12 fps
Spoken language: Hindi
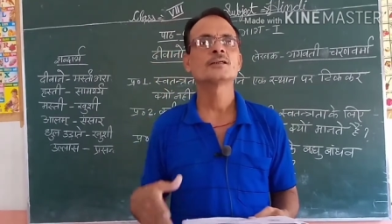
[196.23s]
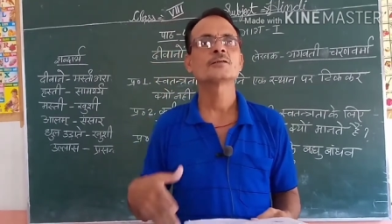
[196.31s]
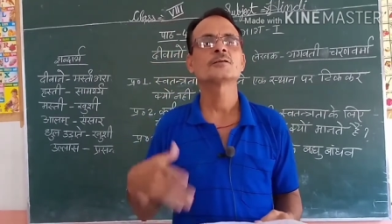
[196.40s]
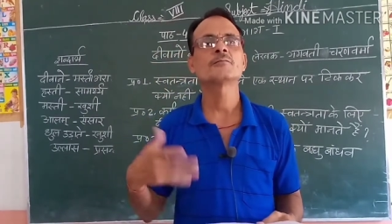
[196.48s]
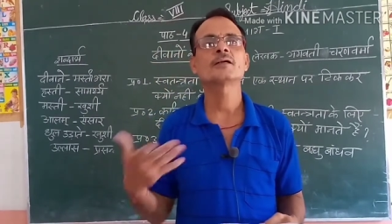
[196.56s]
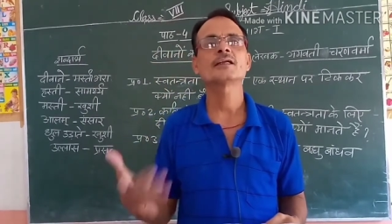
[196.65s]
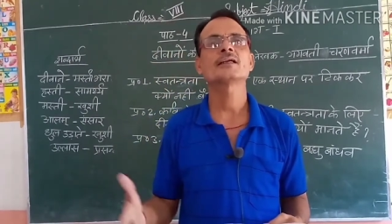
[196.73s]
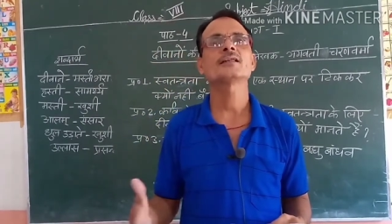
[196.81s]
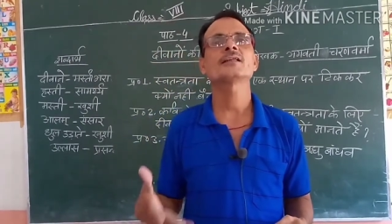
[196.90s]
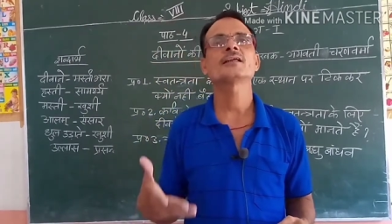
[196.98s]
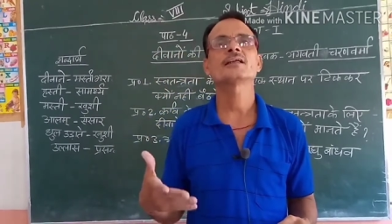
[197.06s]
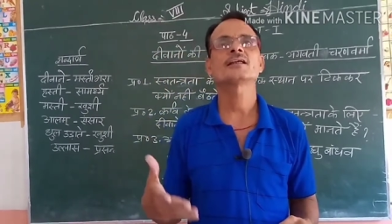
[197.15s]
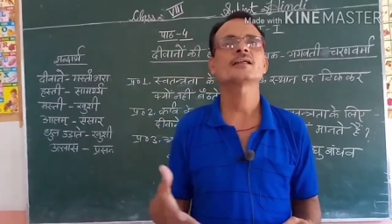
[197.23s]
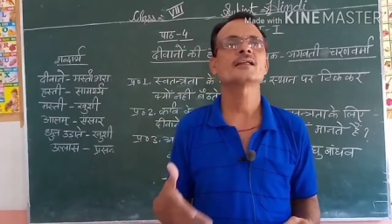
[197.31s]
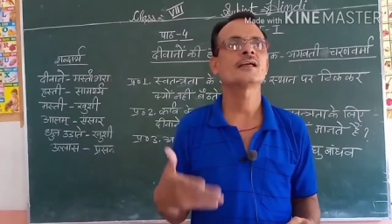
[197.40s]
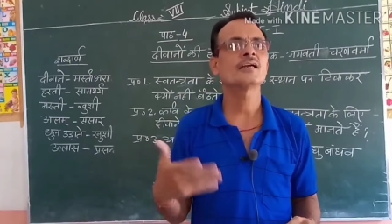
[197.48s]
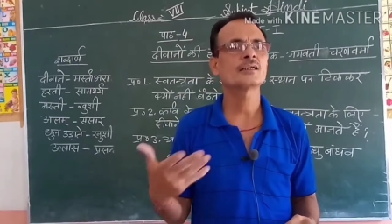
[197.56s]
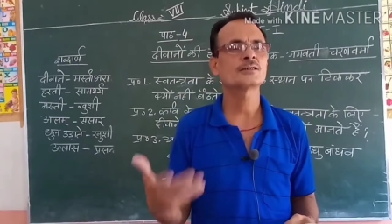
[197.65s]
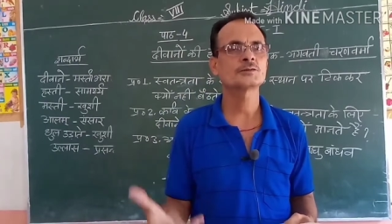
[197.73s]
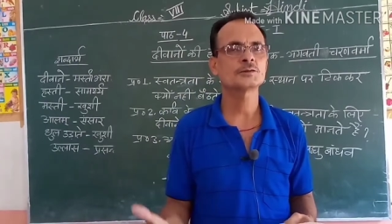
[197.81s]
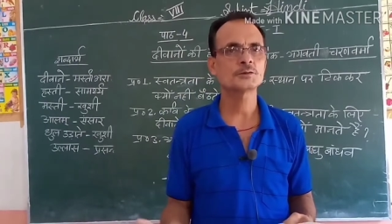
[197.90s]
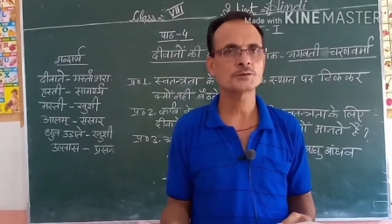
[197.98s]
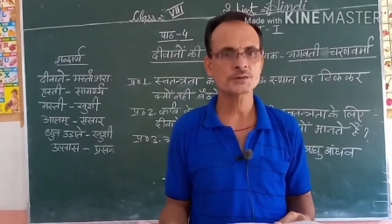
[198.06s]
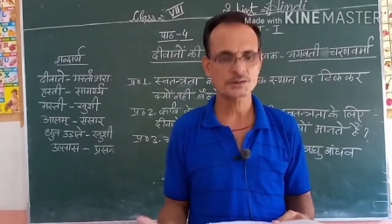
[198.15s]
तो हमारे अंदर एक नया
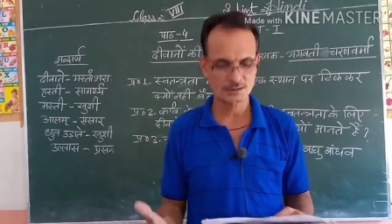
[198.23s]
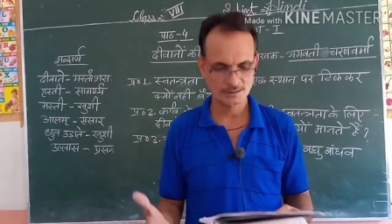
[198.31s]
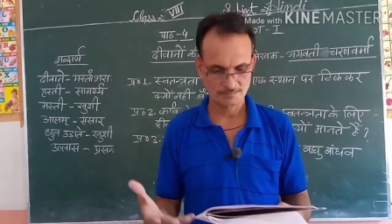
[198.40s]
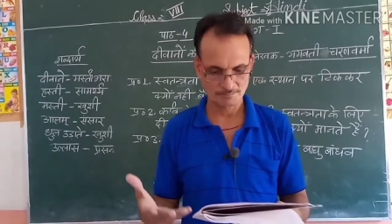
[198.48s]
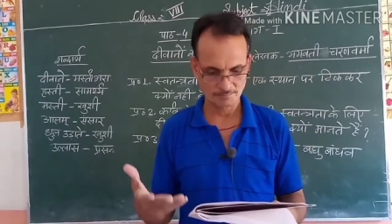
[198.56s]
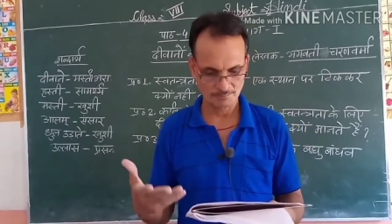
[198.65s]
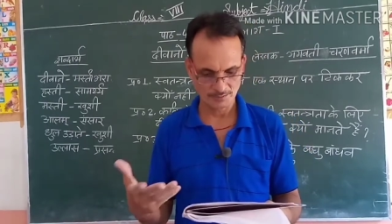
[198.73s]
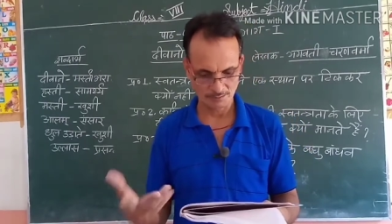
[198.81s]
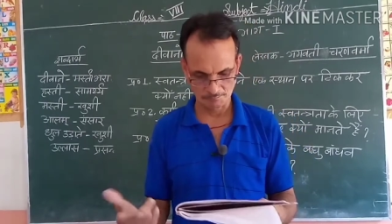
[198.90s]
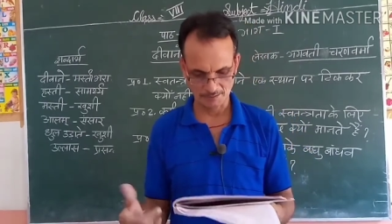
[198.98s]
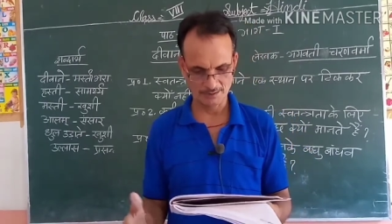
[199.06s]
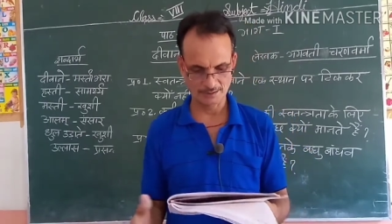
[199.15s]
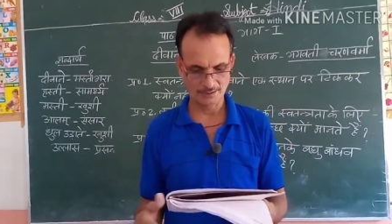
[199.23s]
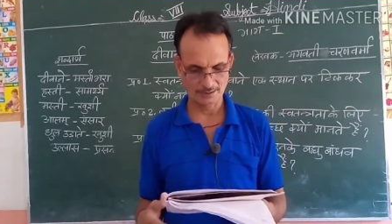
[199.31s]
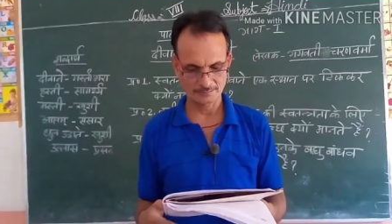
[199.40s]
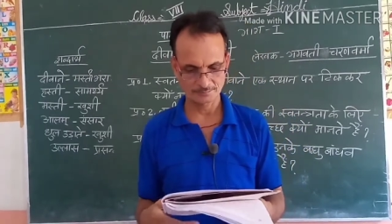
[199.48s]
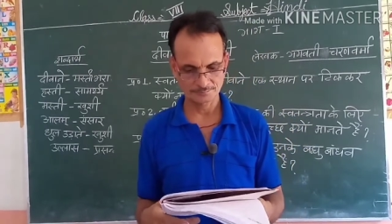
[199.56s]
जोश बढ़ता